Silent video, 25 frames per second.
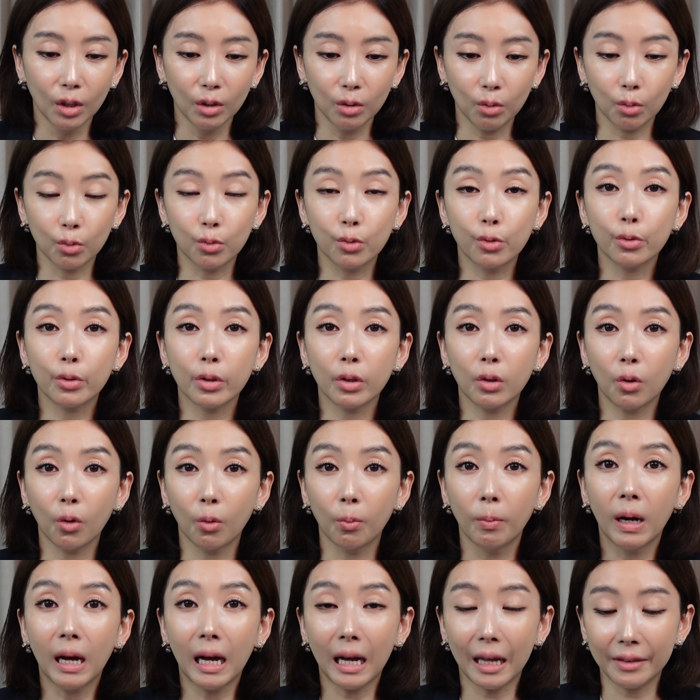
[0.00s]
또 죽일
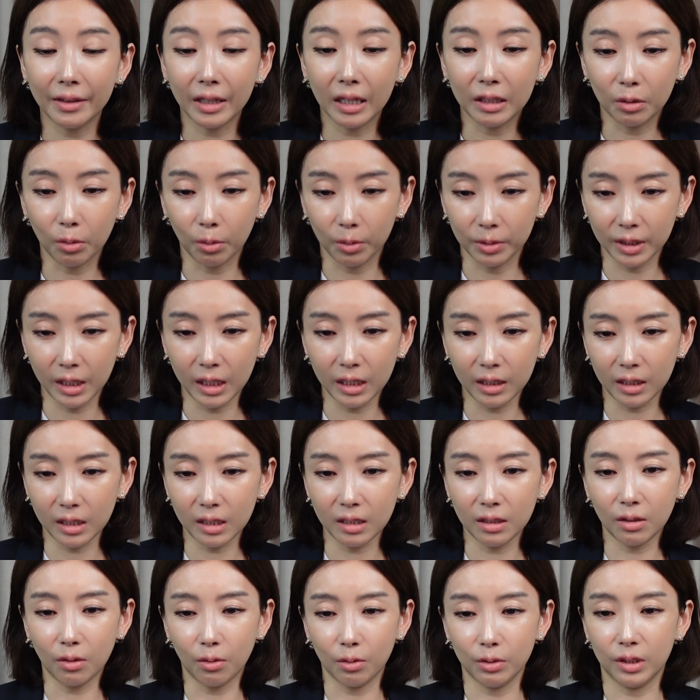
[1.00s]
놈 하나 더
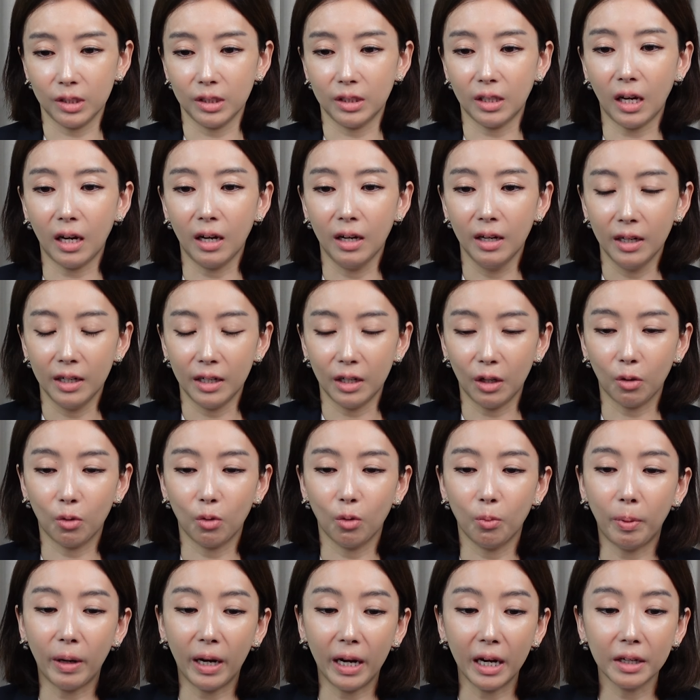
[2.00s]
생긴
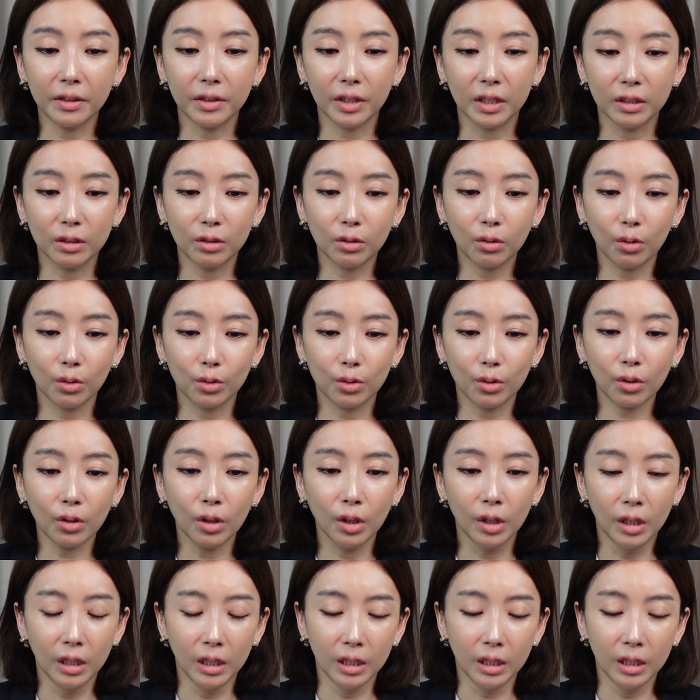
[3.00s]
것이다라고 봐야 되는 거죠.